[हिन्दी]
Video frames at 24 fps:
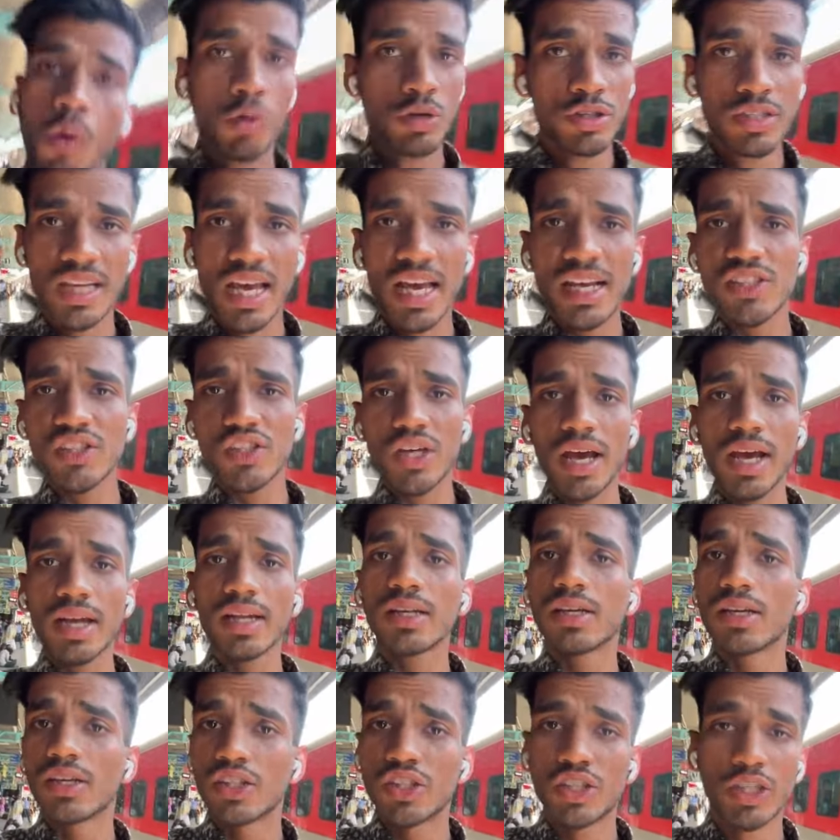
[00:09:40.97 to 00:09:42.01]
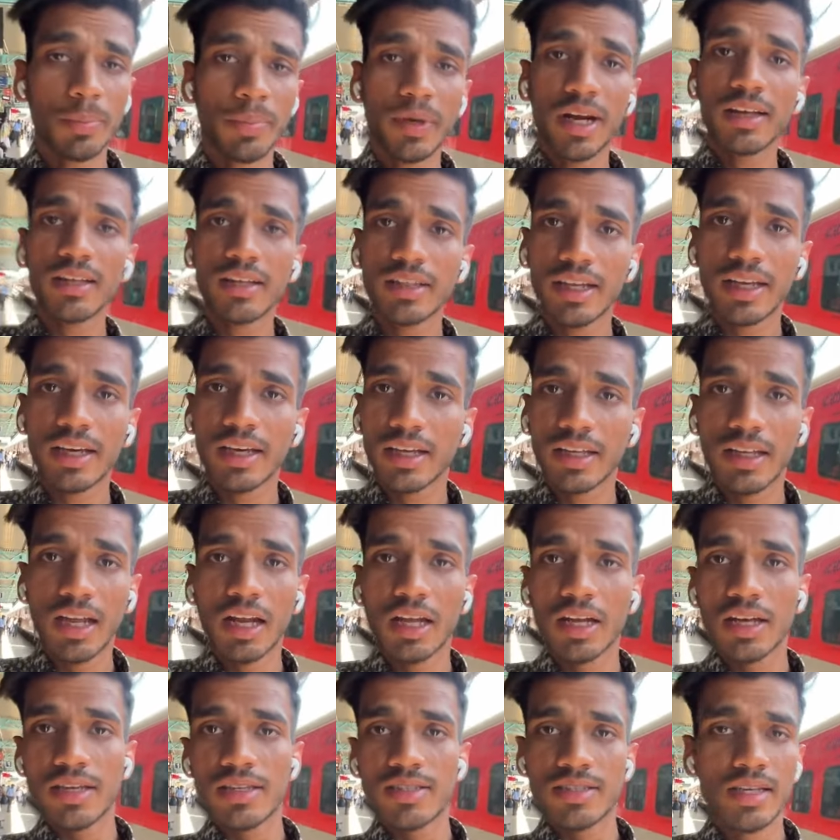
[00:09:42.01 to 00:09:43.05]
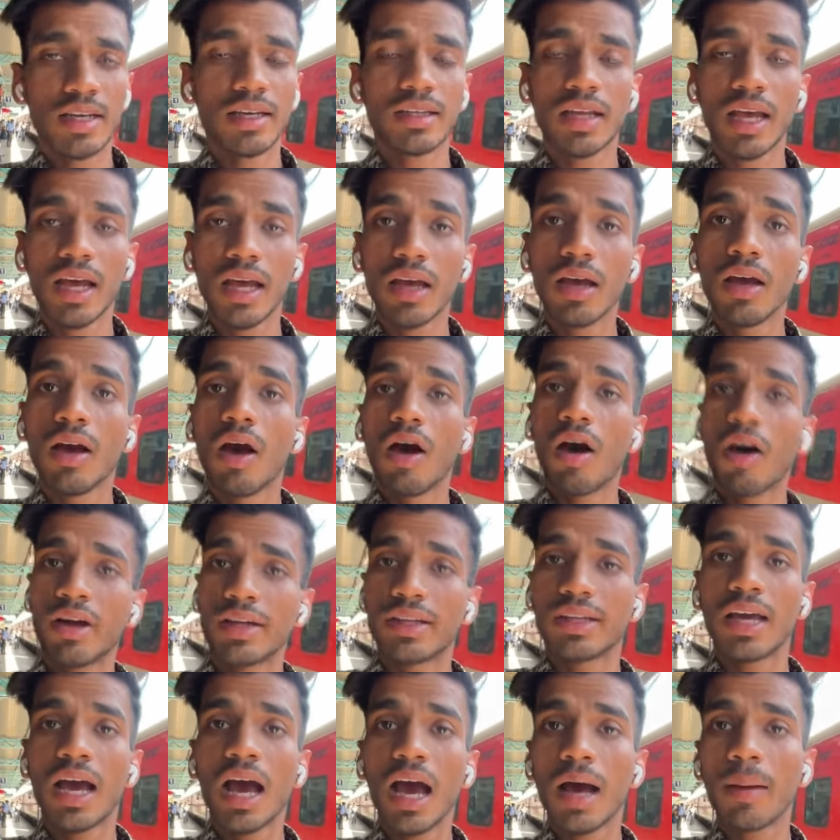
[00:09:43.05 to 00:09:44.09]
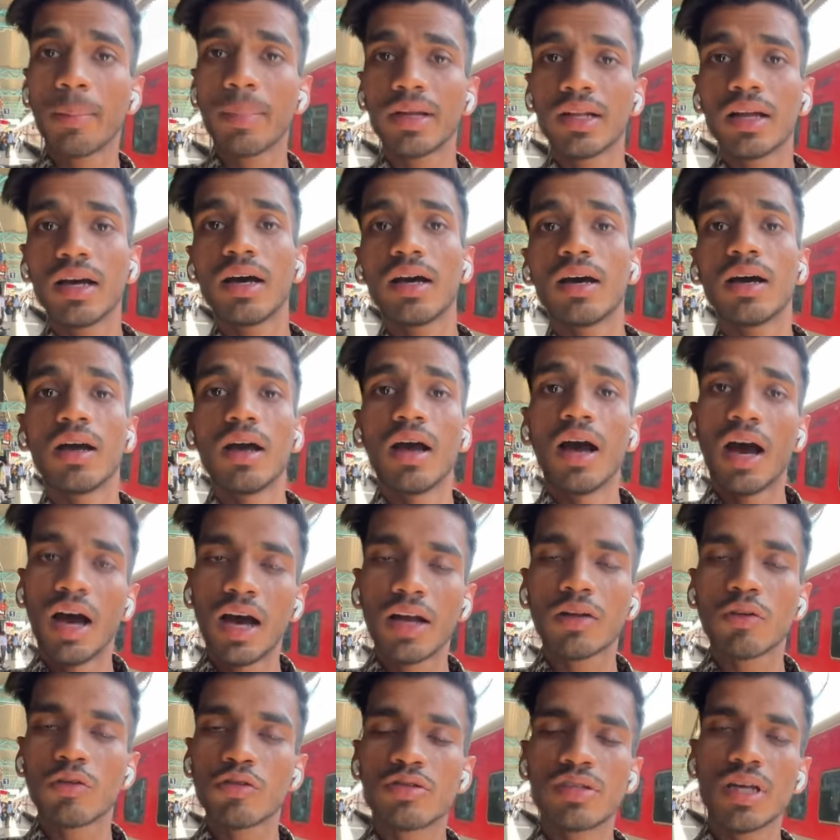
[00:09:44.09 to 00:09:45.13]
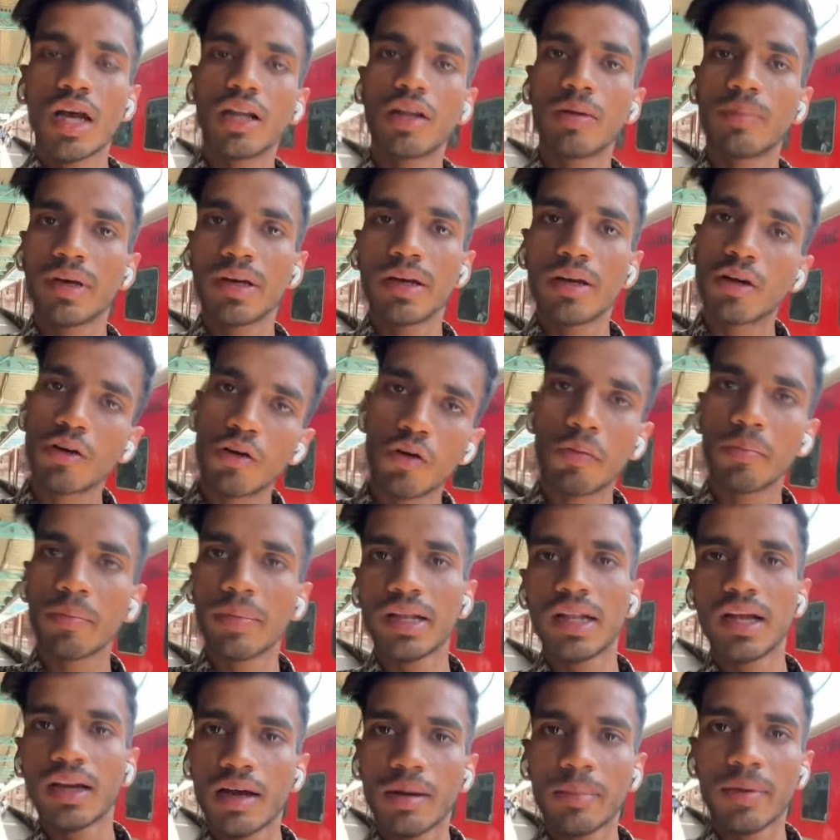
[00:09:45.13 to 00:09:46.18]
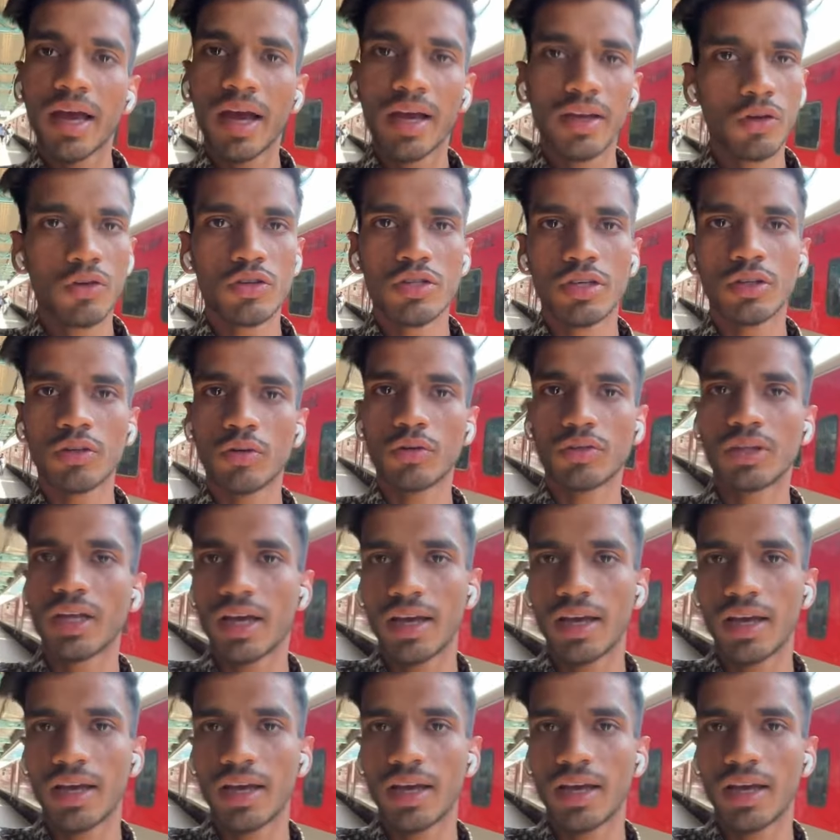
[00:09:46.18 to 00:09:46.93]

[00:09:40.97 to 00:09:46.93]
उज्जैन शहर शिप्रा नदी के किनारे स्थित है और यहाँ पर ना हर कुछ सालों में कुंभ मेला का भी आयोजन होता